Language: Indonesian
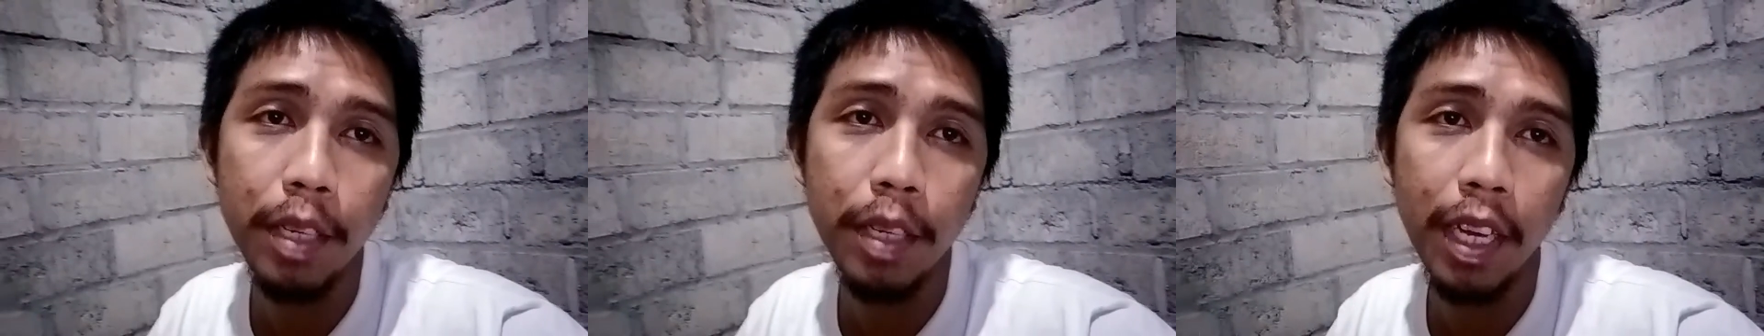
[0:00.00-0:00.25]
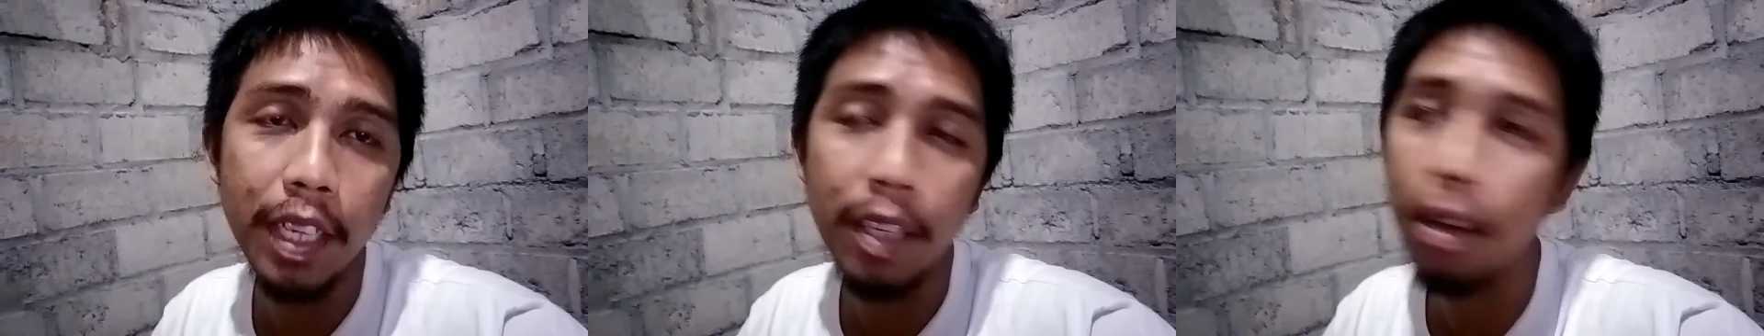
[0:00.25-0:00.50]

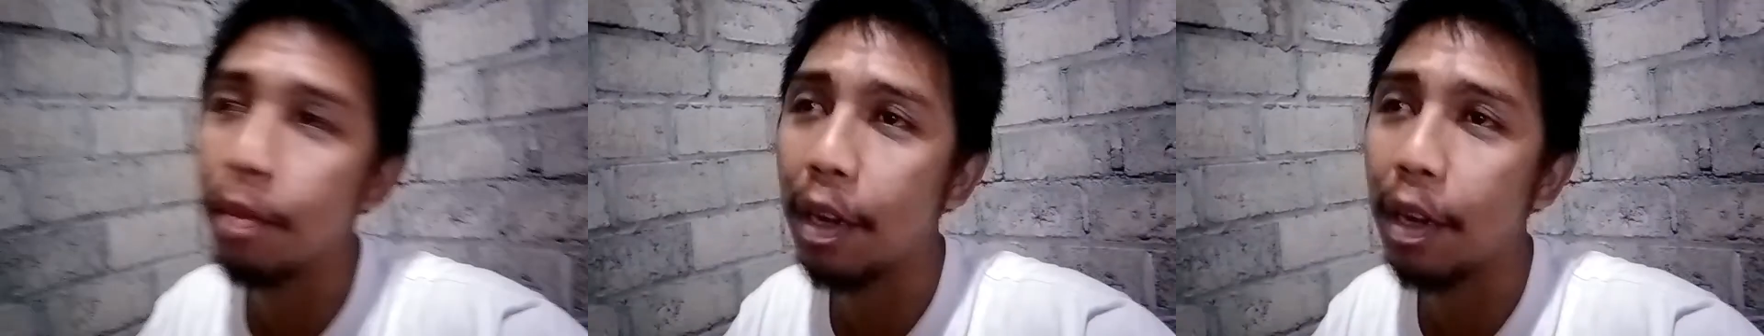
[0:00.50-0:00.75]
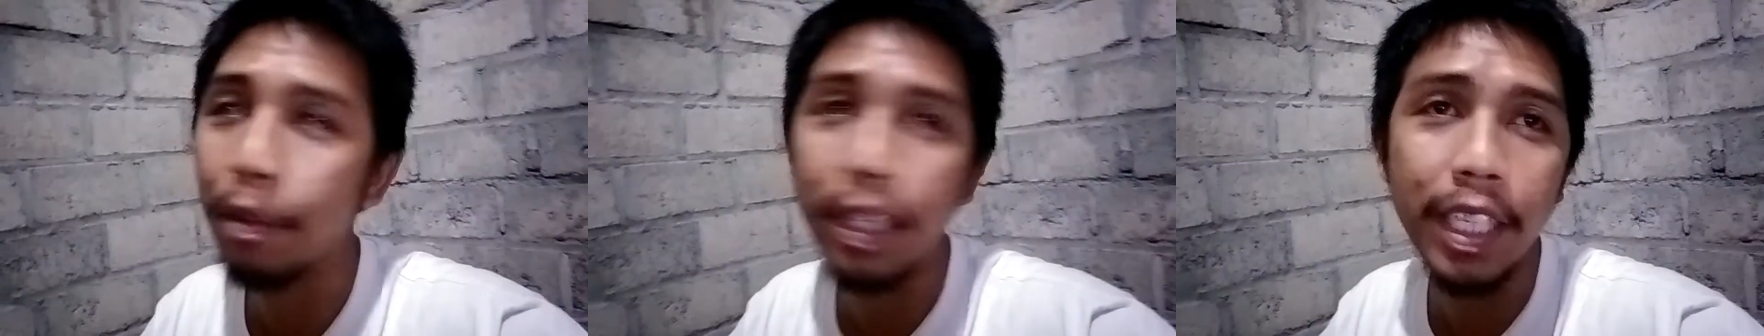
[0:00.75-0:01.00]
uh, eh, kevi
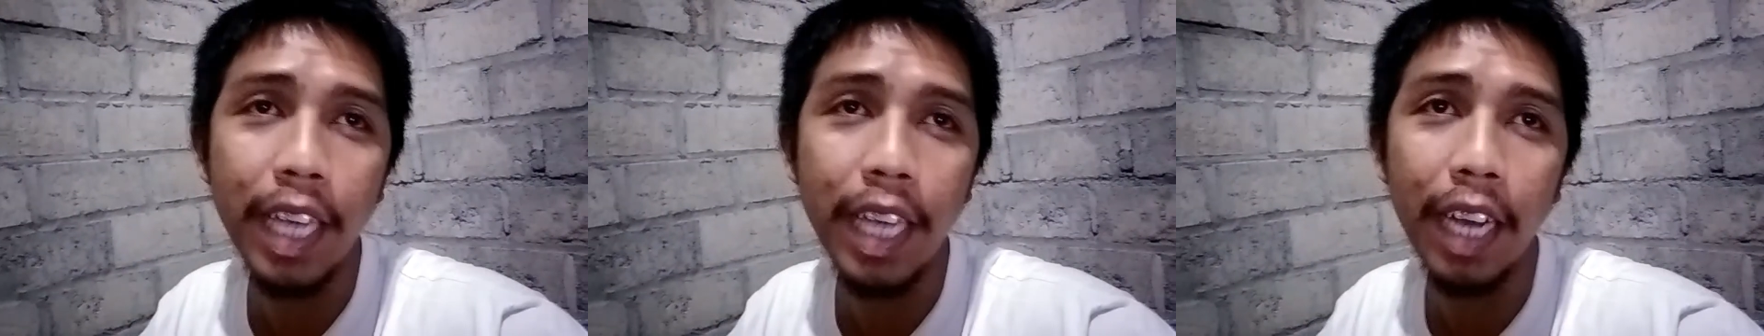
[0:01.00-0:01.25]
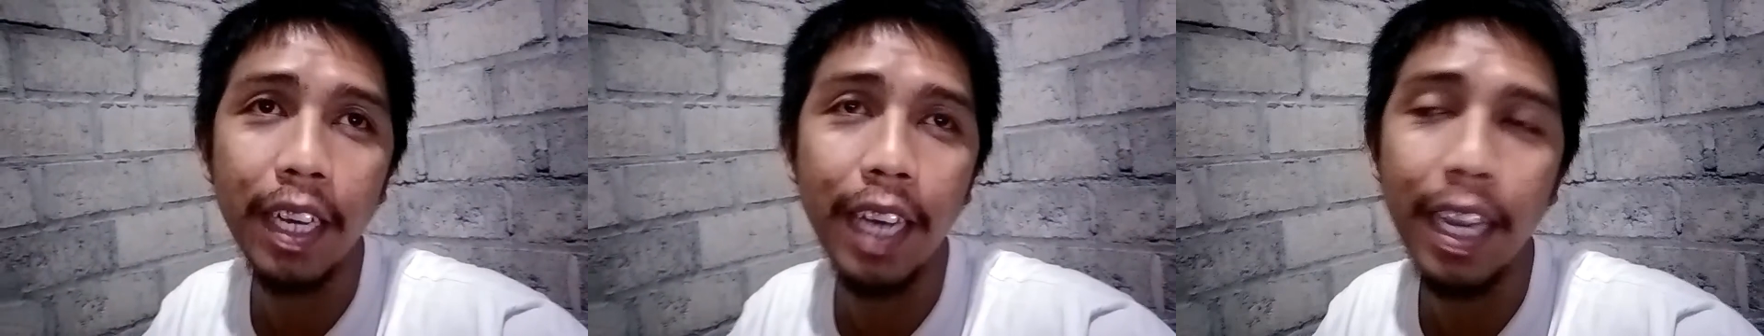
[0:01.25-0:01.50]
atau
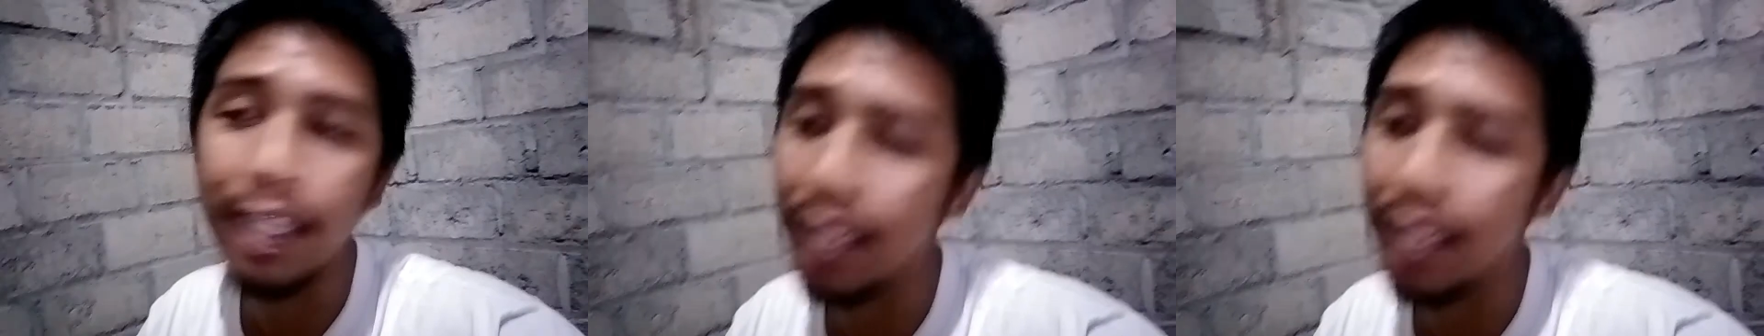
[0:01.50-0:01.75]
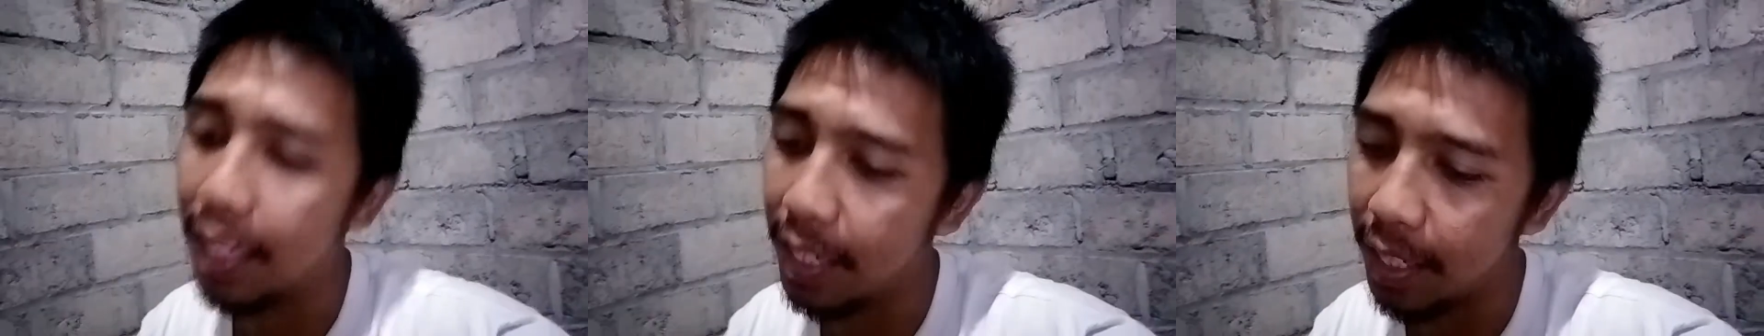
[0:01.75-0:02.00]
marmo dari
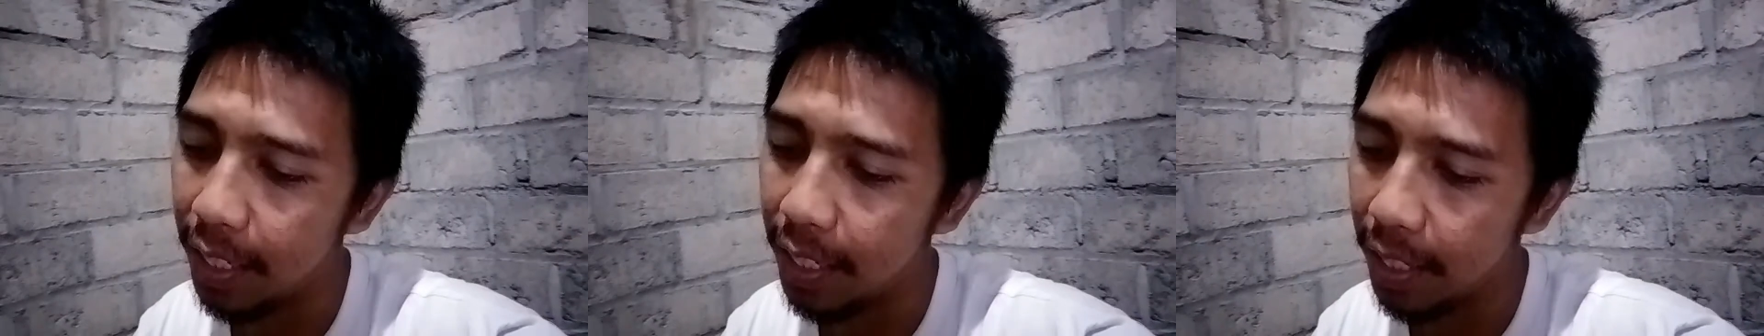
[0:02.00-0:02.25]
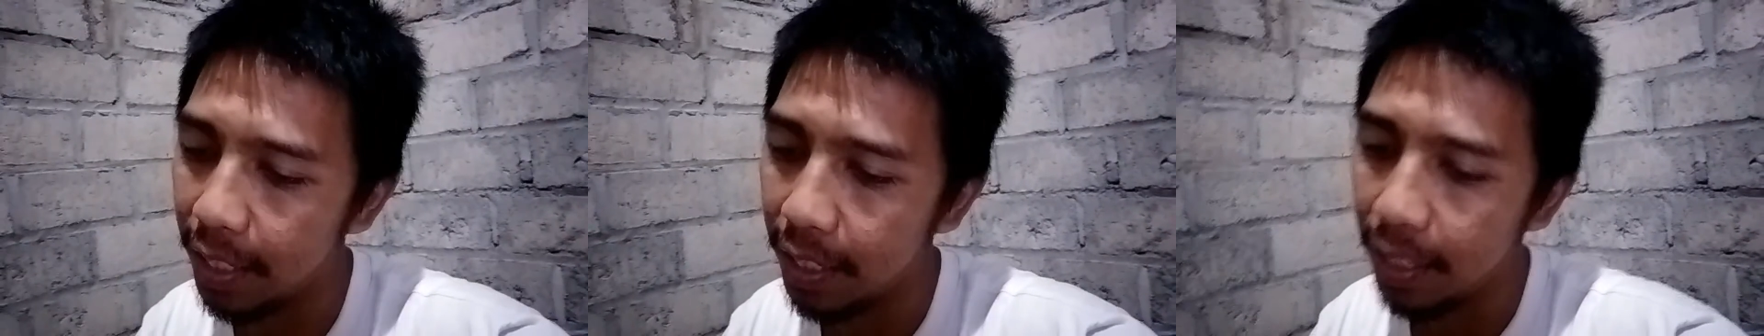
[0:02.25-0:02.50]
Om
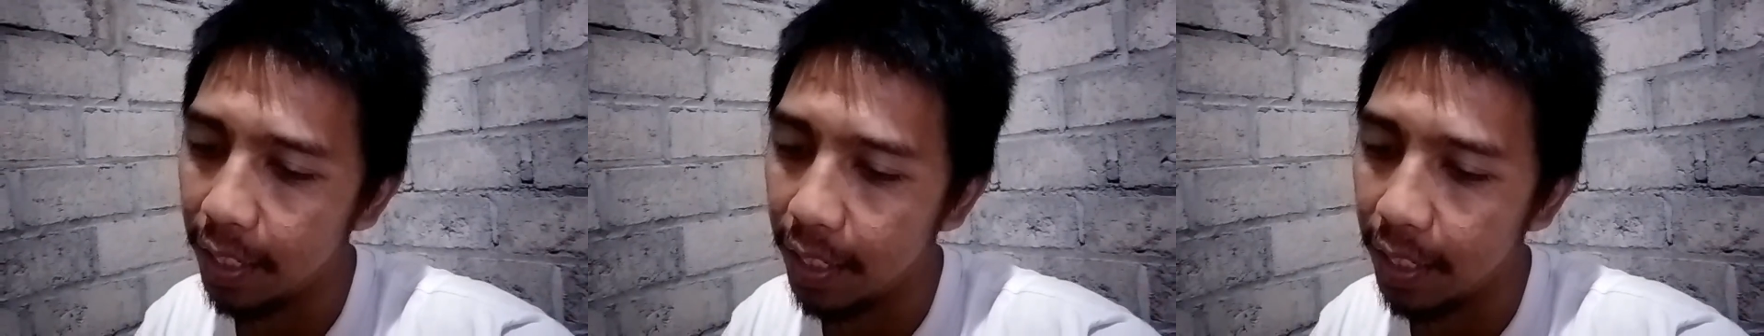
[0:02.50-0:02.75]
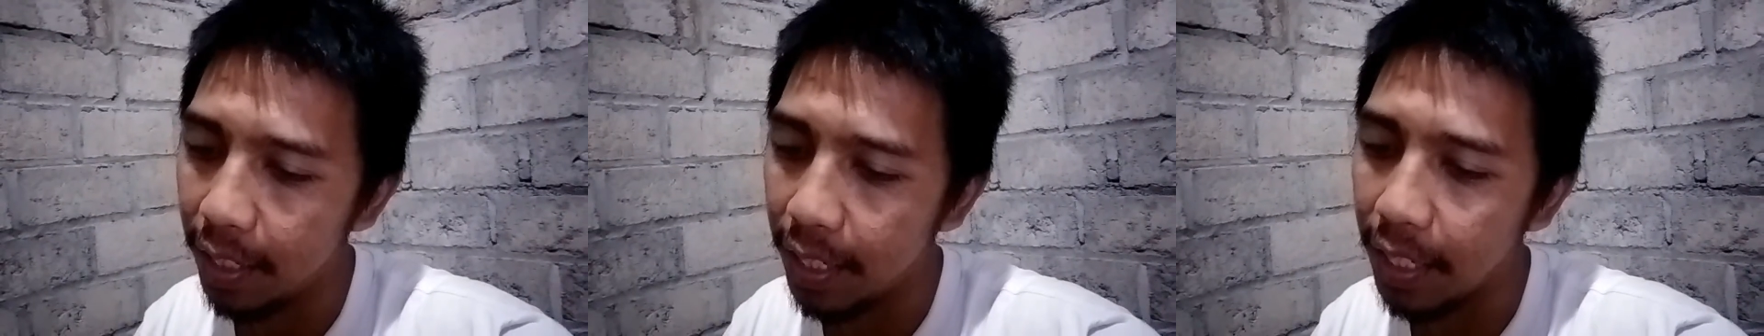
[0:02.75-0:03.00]
Audi yang ada